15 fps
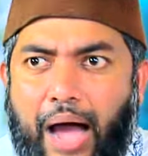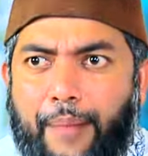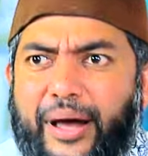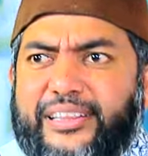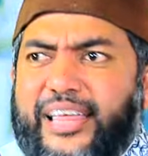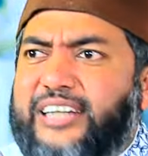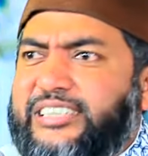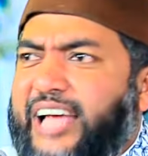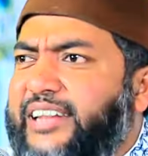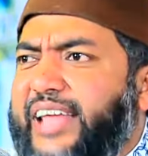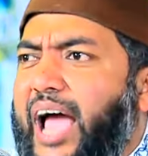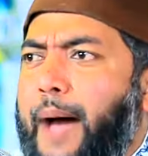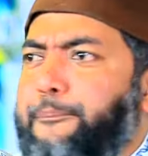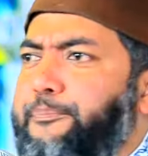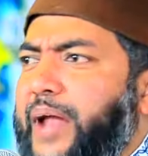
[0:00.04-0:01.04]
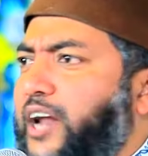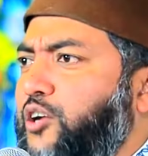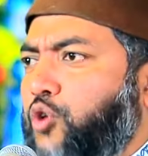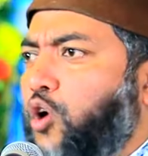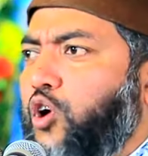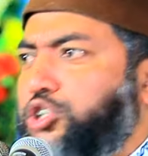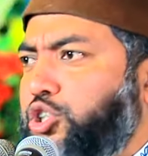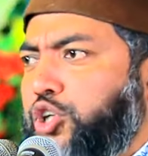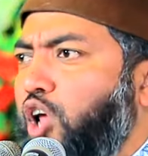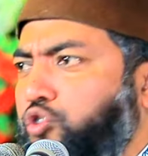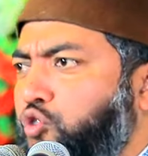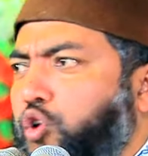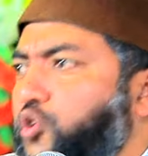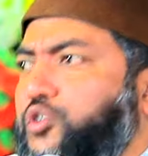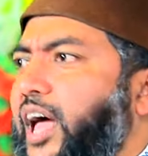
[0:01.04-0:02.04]
আমাদের সাথে আপনার কোনো
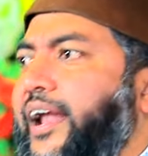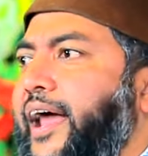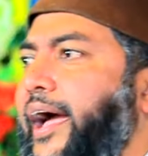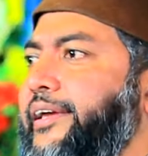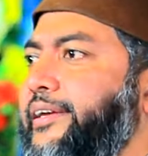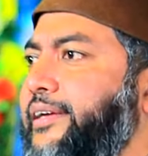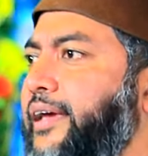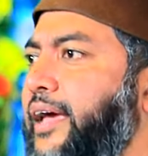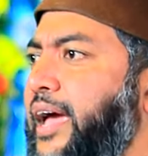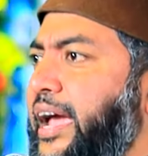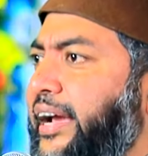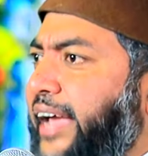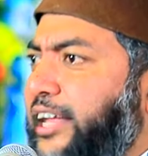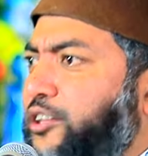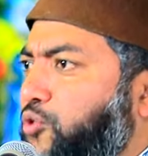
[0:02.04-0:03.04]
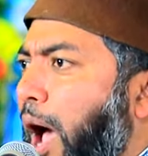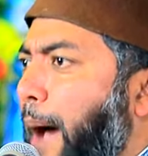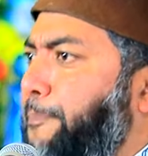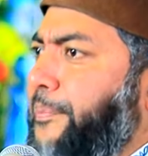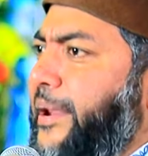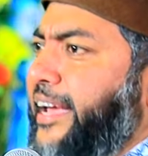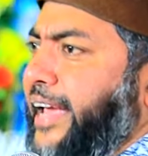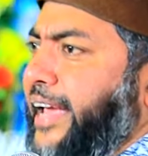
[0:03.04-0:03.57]
শত্রুতা নাই কিন্তু আপনি